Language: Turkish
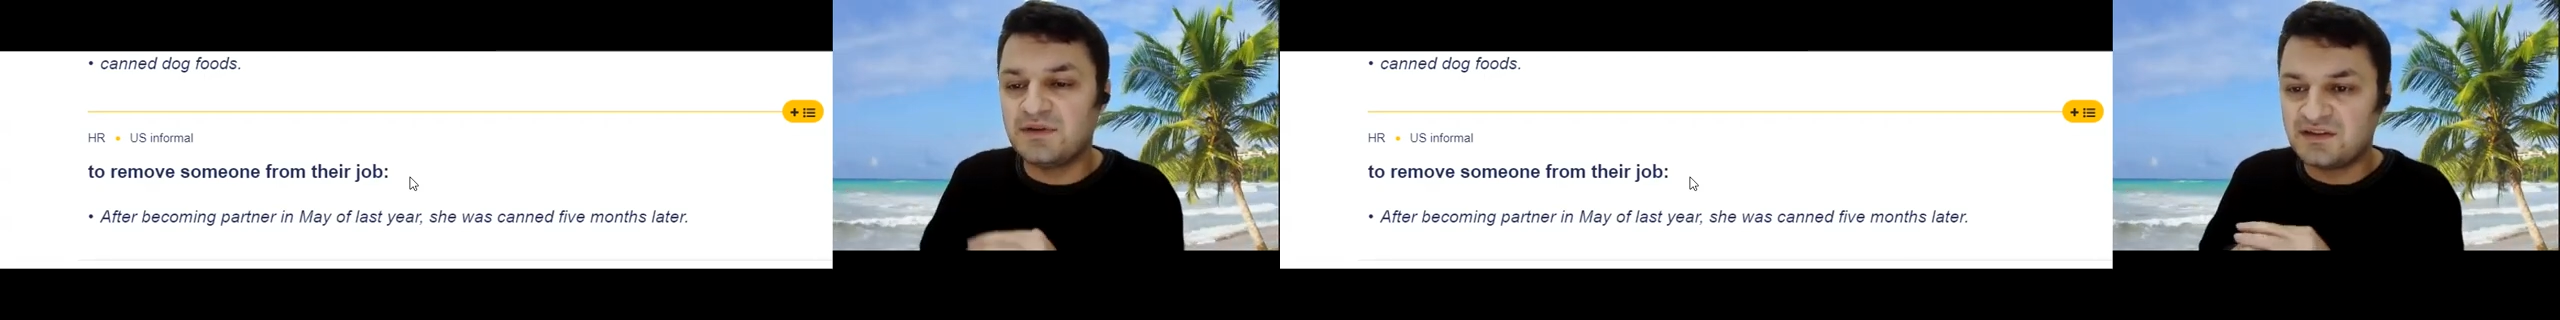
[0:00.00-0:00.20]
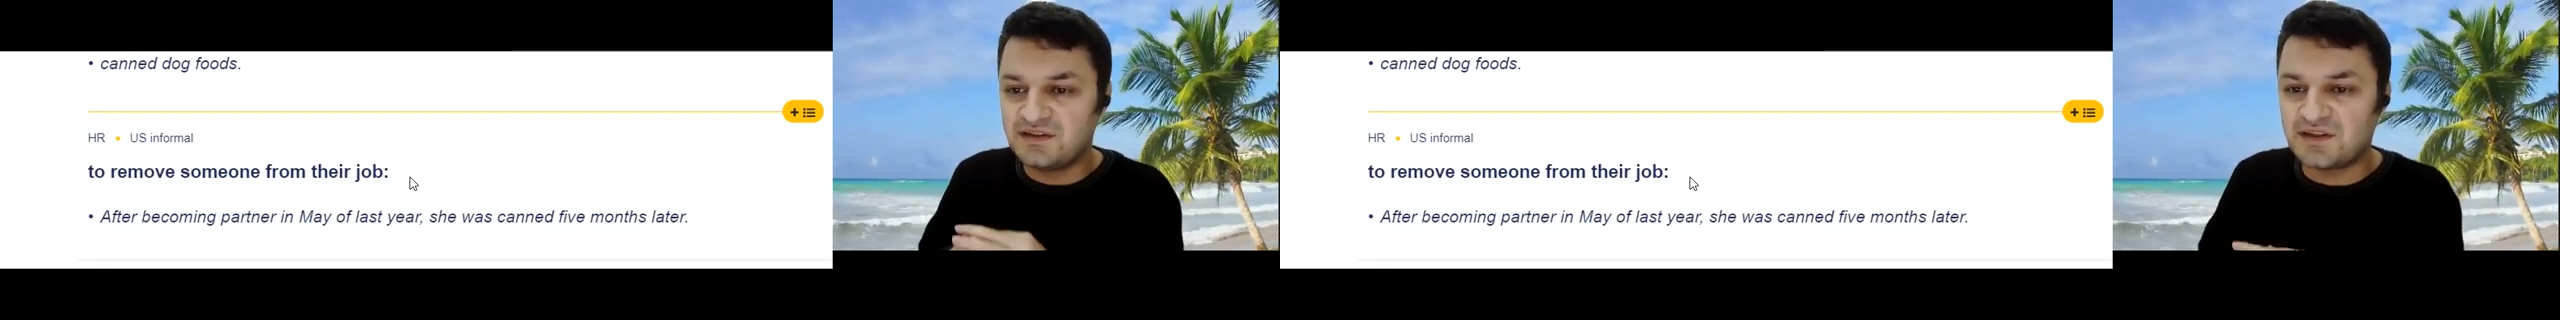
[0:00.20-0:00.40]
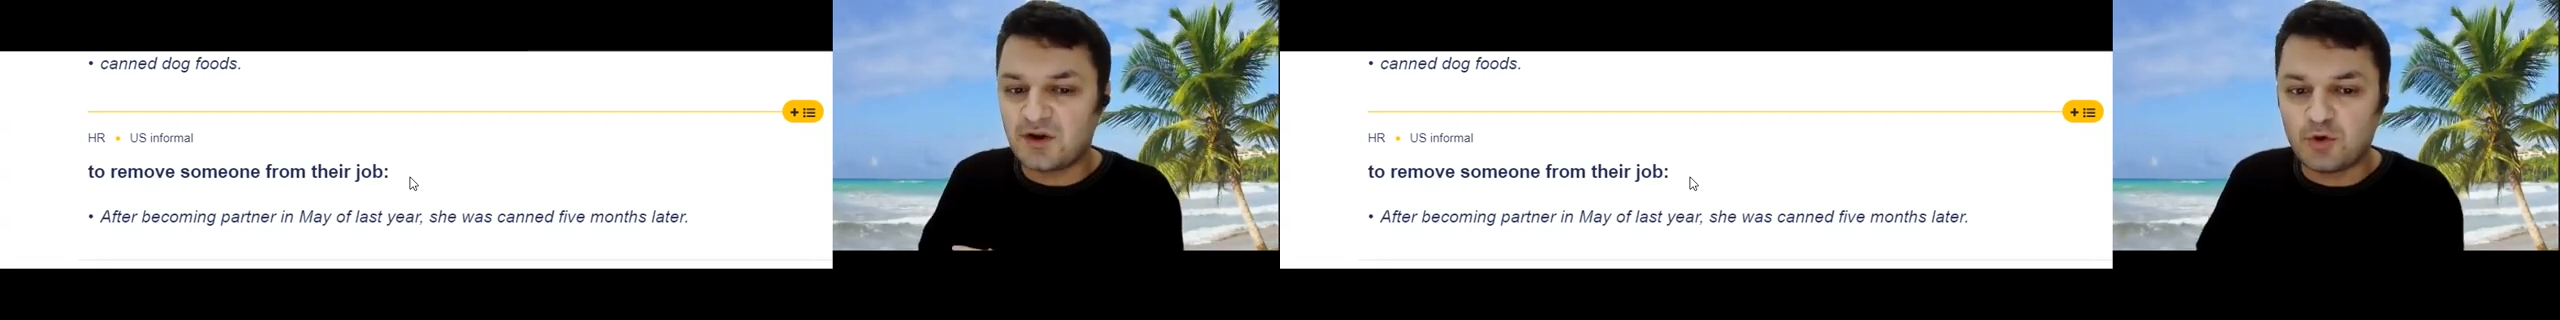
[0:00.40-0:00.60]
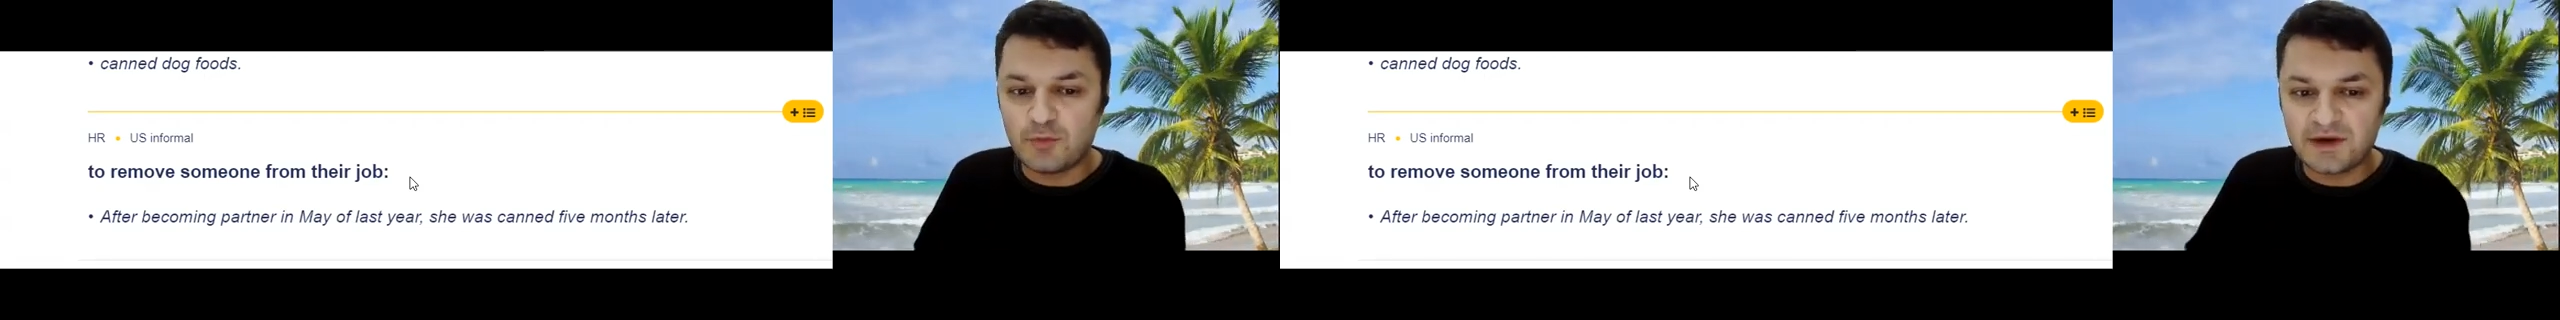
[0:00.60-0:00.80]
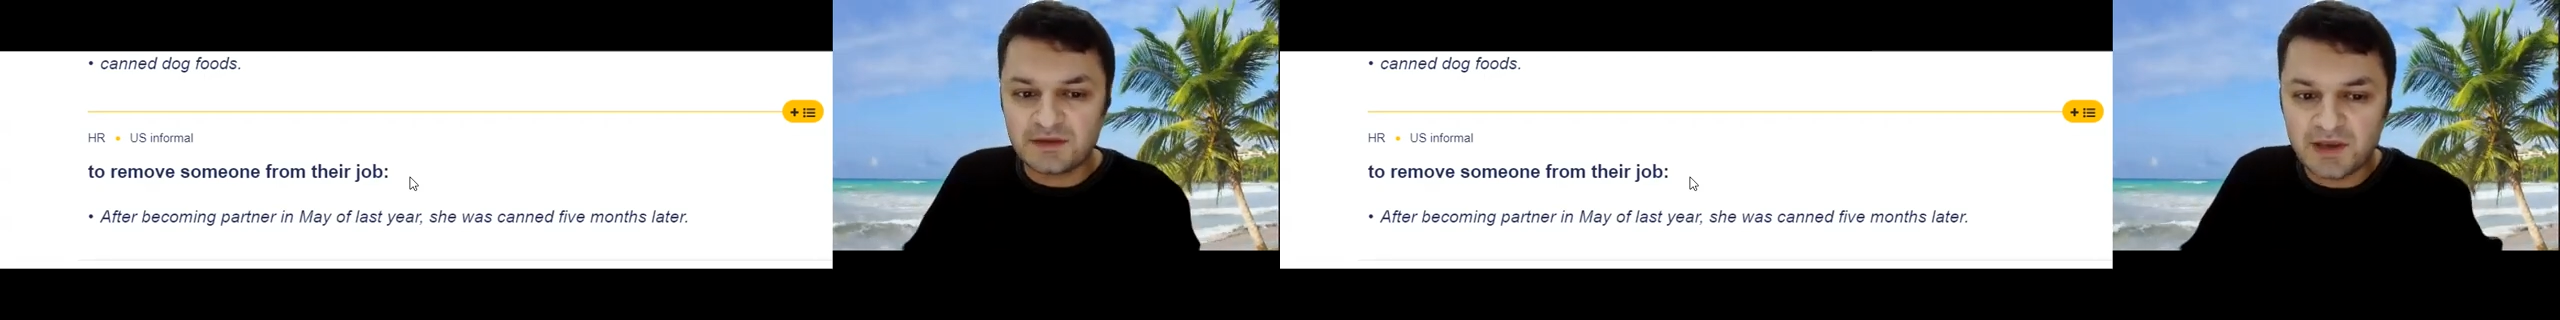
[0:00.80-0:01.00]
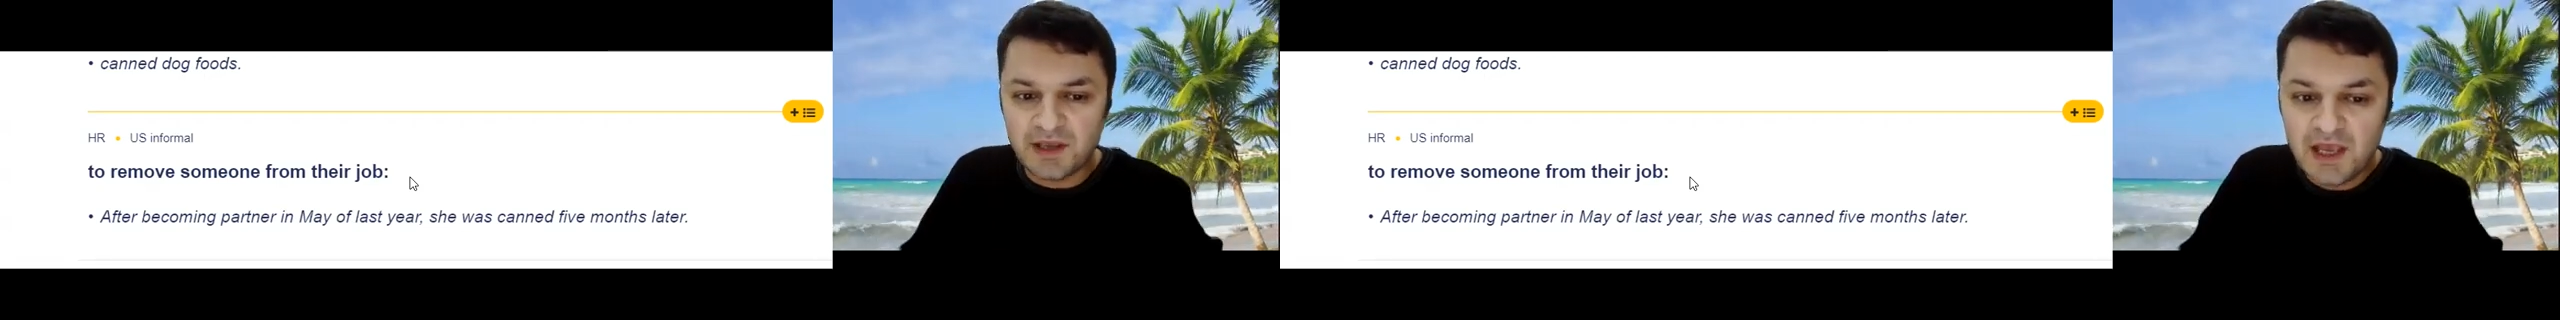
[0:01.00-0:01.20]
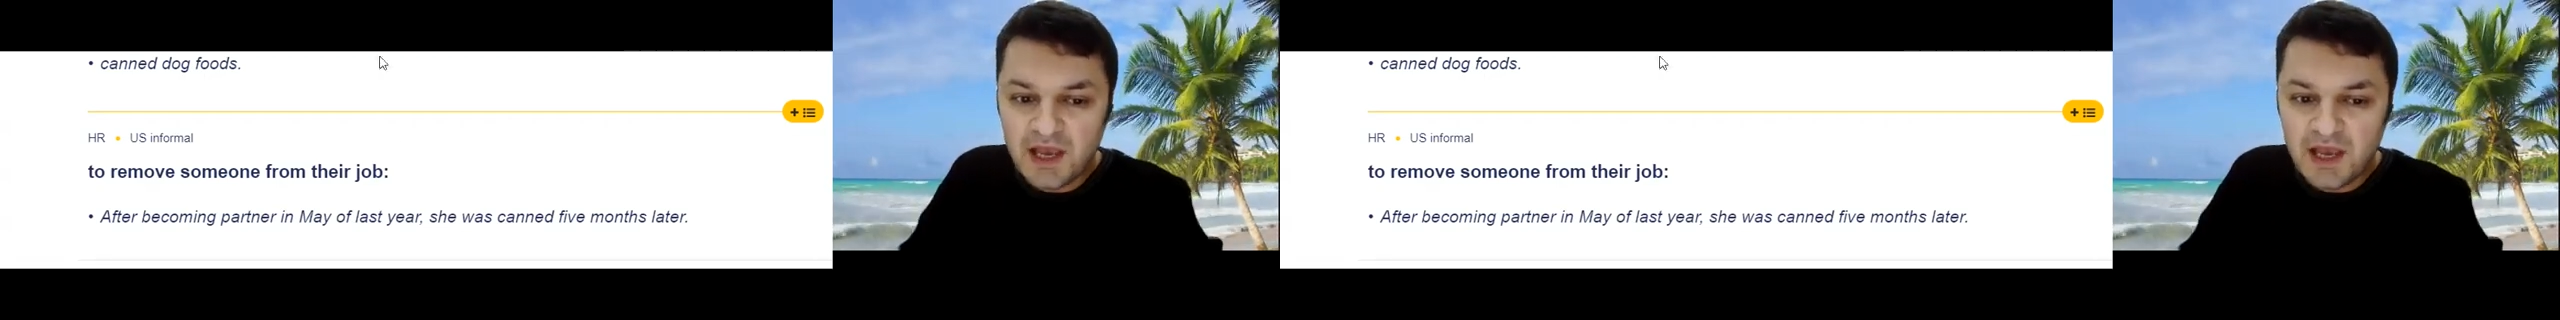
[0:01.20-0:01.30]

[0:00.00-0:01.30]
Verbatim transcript: birisini işten kovmak demek.